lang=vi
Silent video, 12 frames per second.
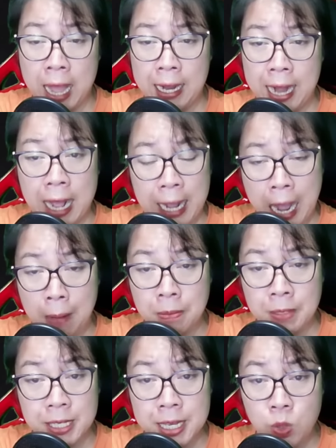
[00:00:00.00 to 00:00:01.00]
đang ám
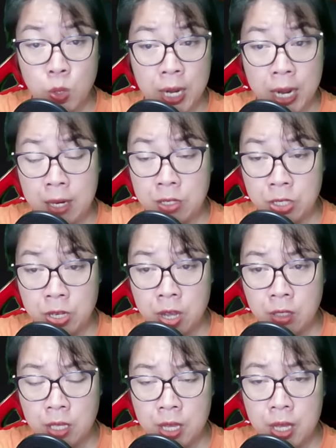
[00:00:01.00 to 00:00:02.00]
chỉ chuyện lần trước.
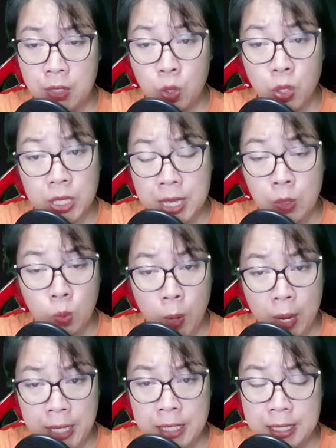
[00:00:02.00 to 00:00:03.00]
Tôi nhìn
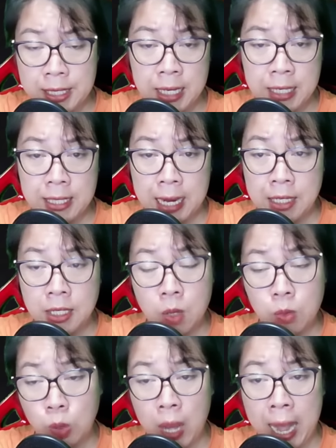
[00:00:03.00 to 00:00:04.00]
quanh chắc chắn không
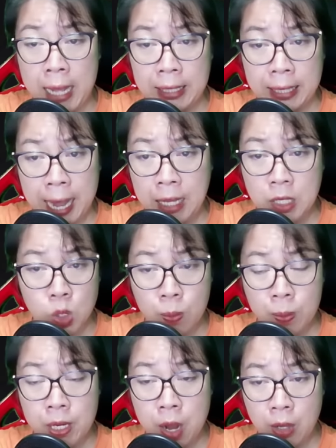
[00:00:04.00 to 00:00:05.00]
có ai khác rồi
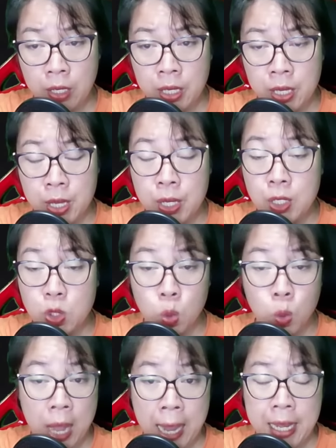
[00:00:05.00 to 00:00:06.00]
mới nói. Chú
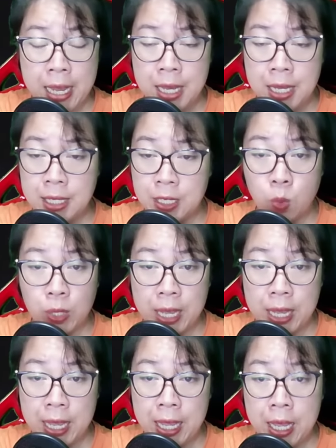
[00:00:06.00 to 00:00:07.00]
hai, cháu
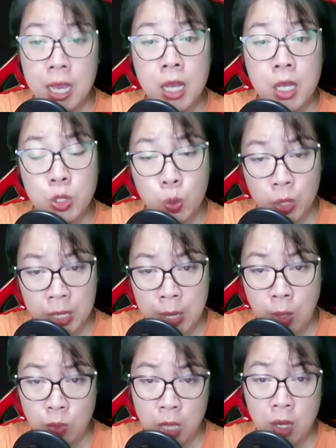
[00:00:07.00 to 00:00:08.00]
nghĩ chú
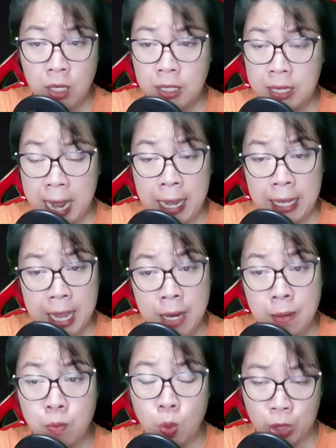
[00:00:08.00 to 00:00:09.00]
hiểu rõ hơn ai hết
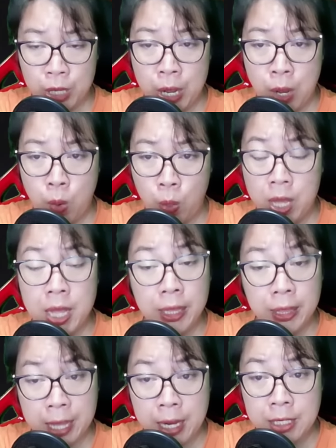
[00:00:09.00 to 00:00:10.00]
một điều.
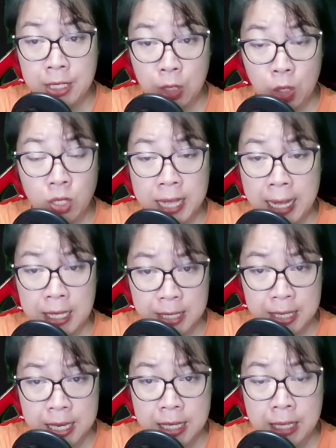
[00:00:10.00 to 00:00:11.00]
Tiền chỉ có giá
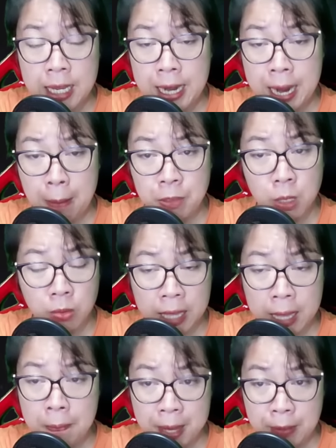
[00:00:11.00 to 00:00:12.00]
trị khi nằm trong
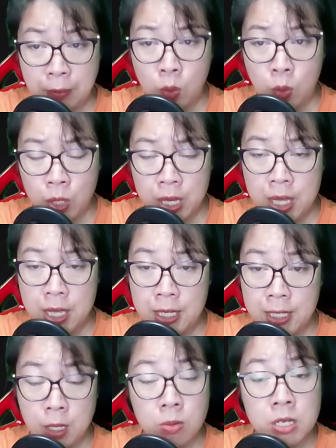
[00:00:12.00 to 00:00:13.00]
tay mình thôi.
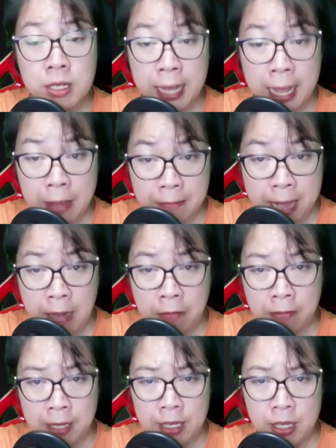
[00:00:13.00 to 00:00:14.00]
Giống như ngai vàng
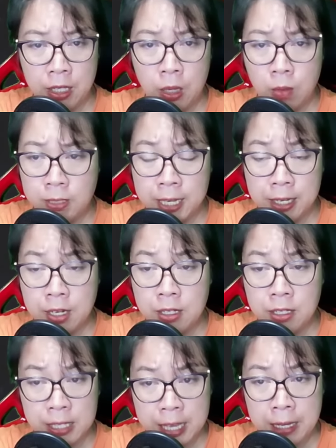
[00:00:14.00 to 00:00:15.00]
vậy. Không chỉ
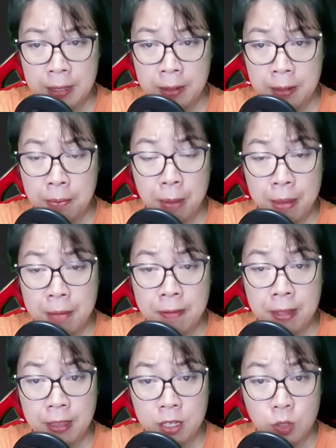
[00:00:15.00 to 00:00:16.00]
đứng nhìn mà mình phải
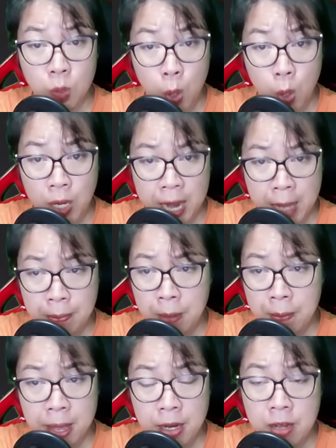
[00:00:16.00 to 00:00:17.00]
tự ngồi lên mới
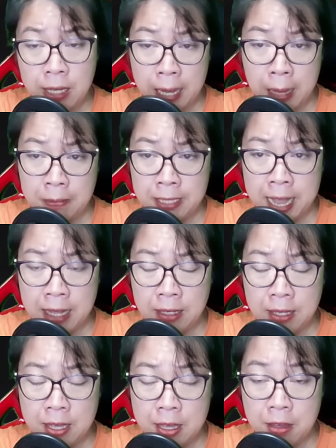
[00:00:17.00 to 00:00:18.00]
biết được cảm giác.
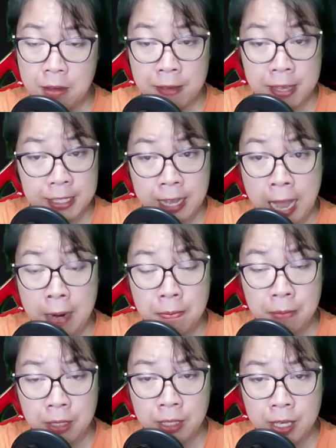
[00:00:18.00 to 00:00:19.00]
Về dự án
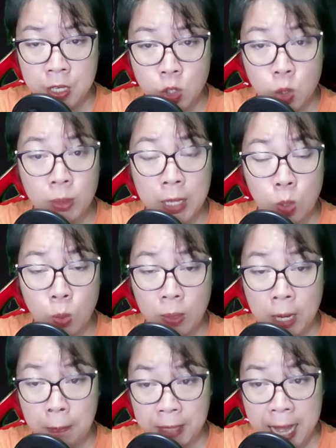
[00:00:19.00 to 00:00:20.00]
mới, chúng ta cùng
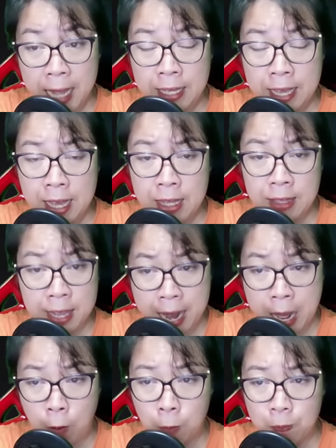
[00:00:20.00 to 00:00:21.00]
hợp tác nhé. Thế nào?